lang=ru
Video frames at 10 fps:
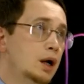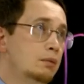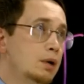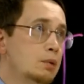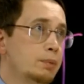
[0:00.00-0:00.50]

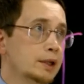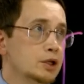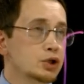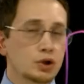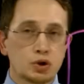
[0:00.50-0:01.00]
Мы ему
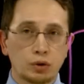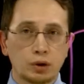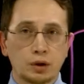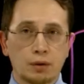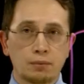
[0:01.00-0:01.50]
предложили что-то
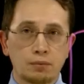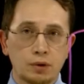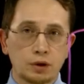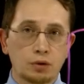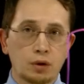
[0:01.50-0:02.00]
там,
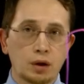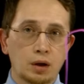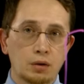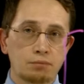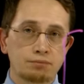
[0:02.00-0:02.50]

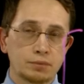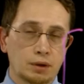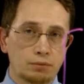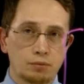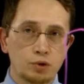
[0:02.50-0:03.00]
которое, там,
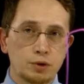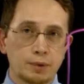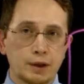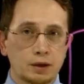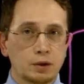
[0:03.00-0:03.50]

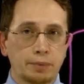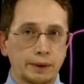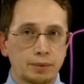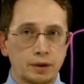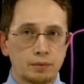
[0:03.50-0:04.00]
мультипликатор
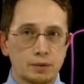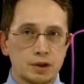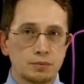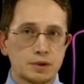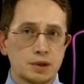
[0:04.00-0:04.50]
прибыли,
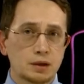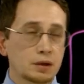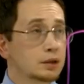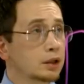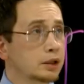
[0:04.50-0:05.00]
максимизатор
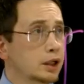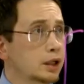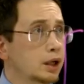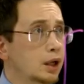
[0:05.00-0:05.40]
и так далее –